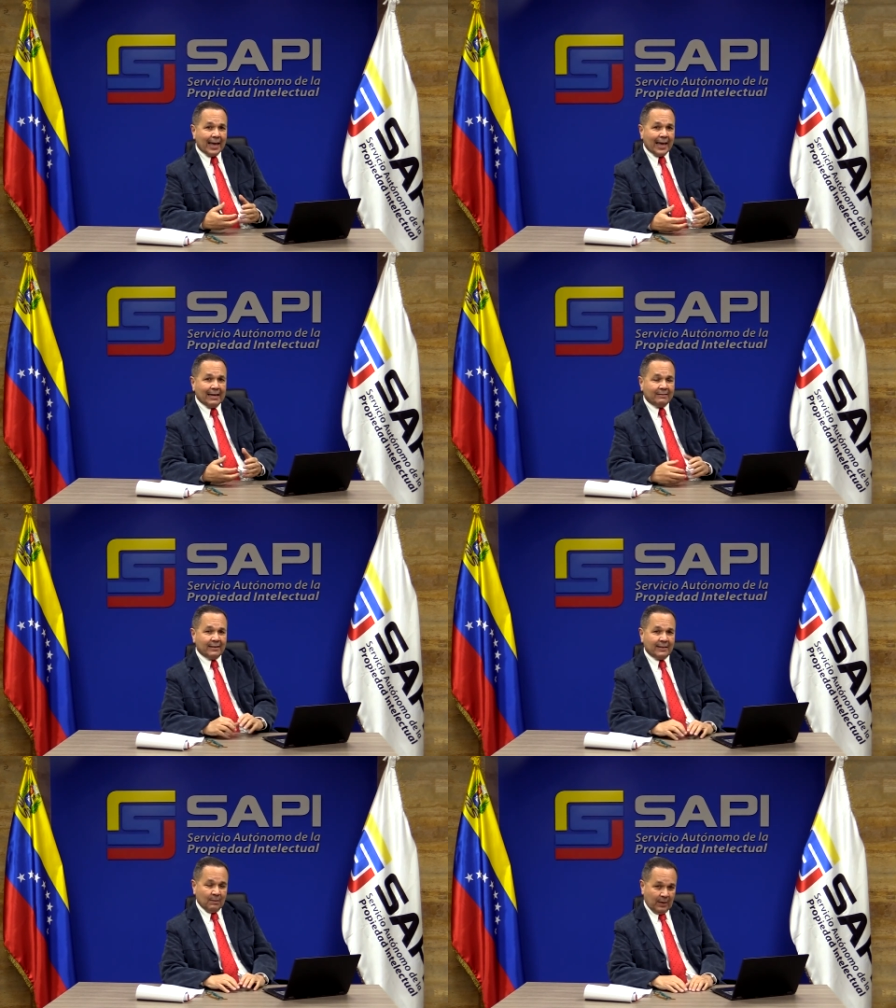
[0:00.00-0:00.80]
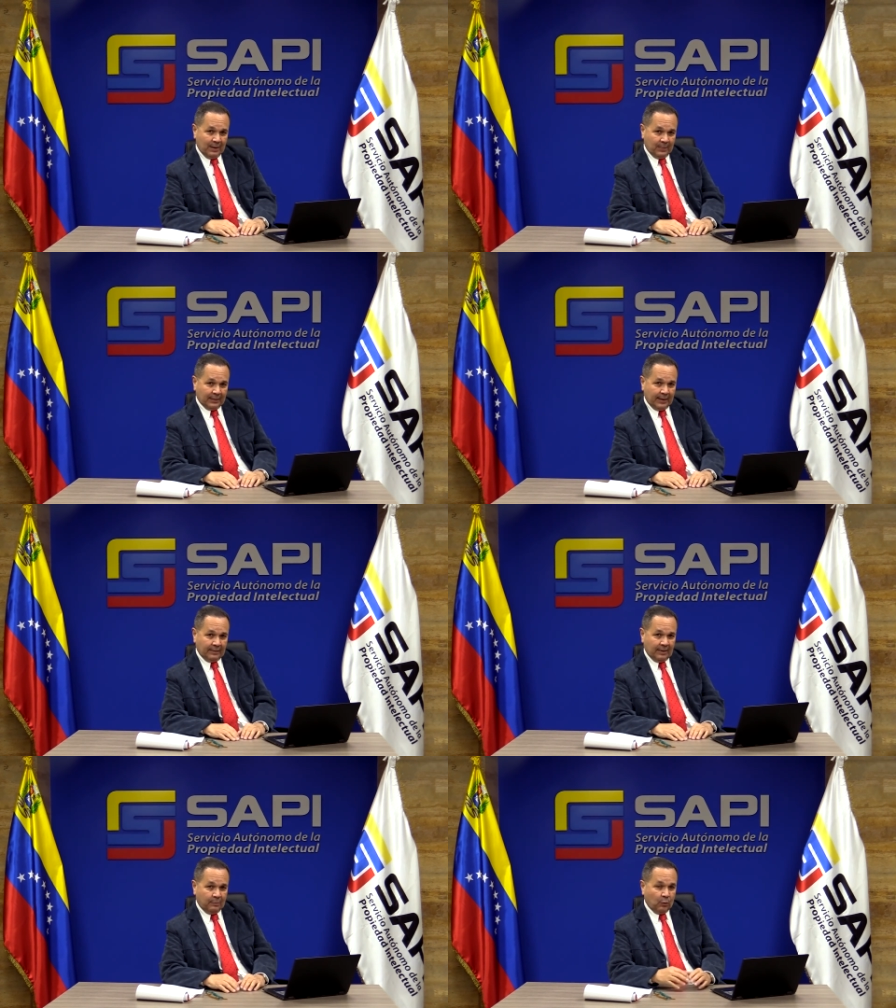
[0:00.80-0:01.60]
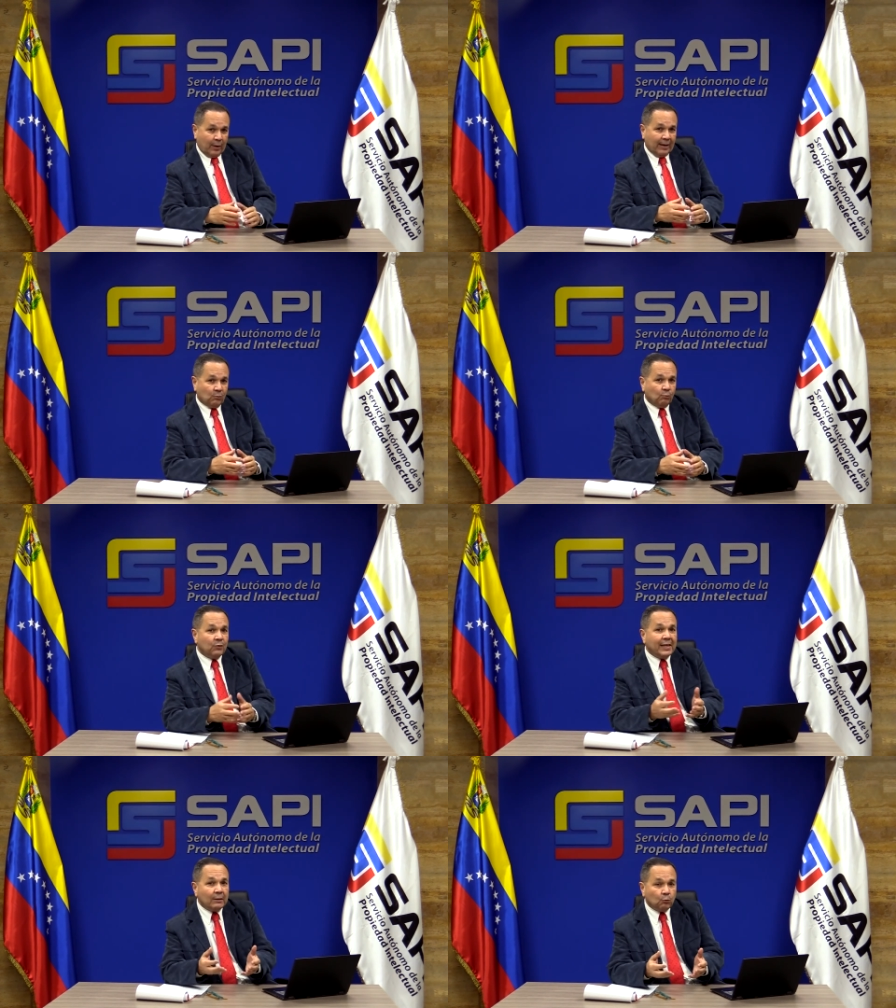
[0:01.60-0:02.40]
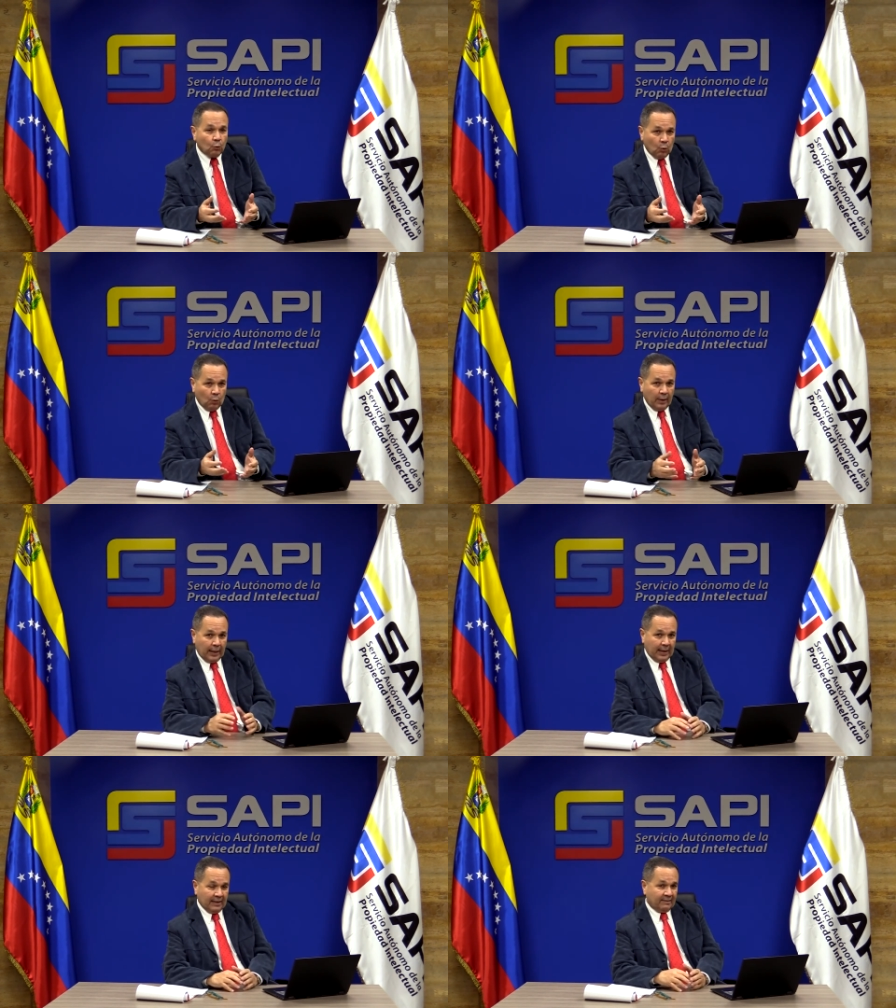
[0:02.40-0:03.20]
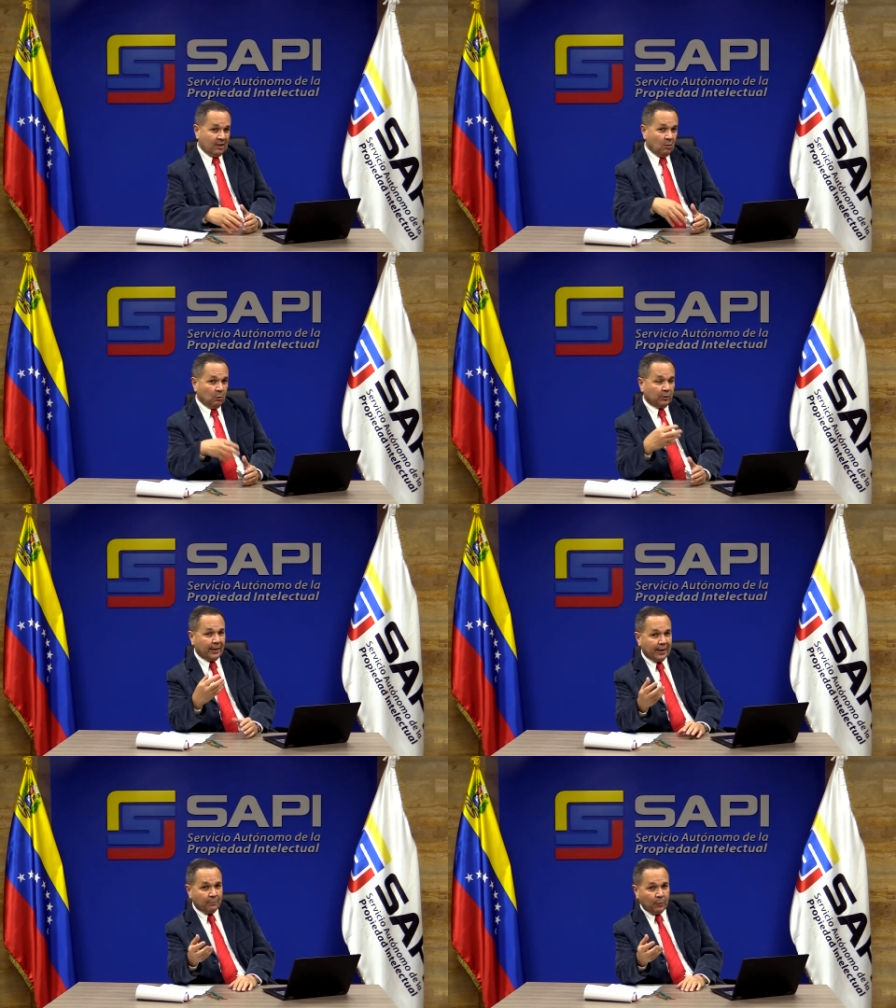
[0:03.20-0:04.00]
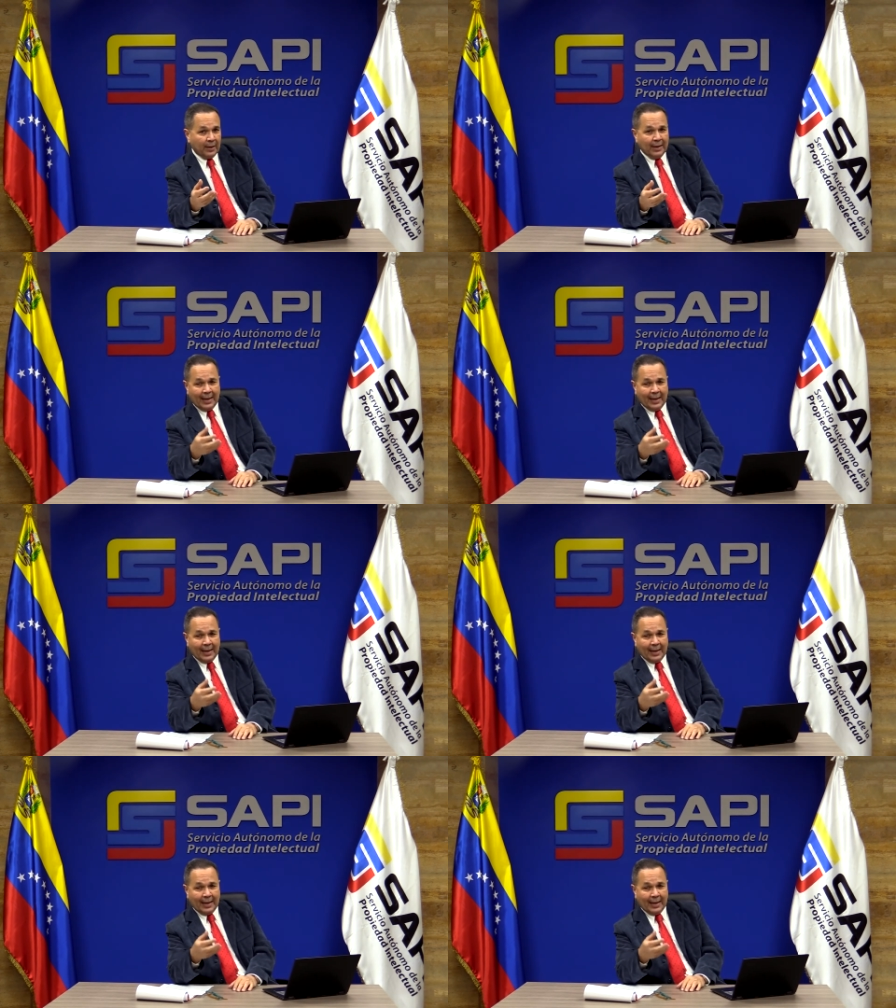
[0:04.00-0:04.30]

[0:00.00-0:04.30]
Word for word: el sistema de patentes, porque es un título, es así como tener pues,